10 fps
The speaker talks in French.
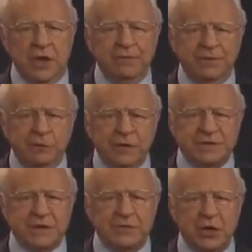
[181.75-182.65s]

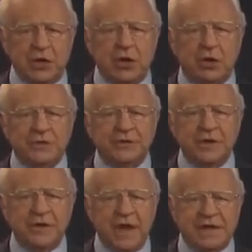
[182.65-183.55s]
L'influence de
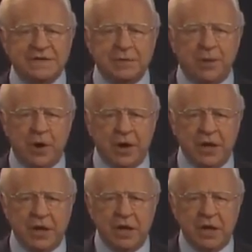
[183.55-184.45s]
l'occultisme sur le parti
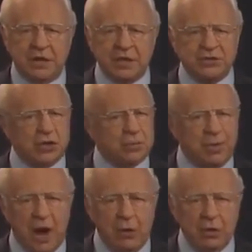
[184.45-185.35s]
nazi, qui
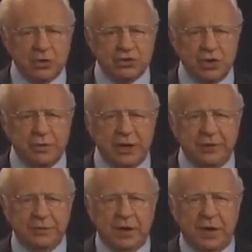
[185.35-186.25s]
s'empara du pouvoir
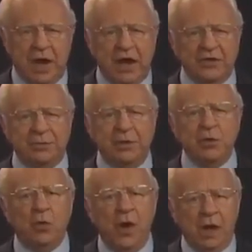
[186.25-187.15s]
en Allemagne,
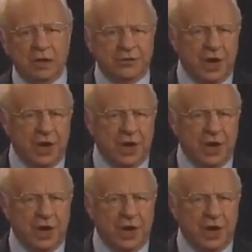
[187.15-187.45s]
est bien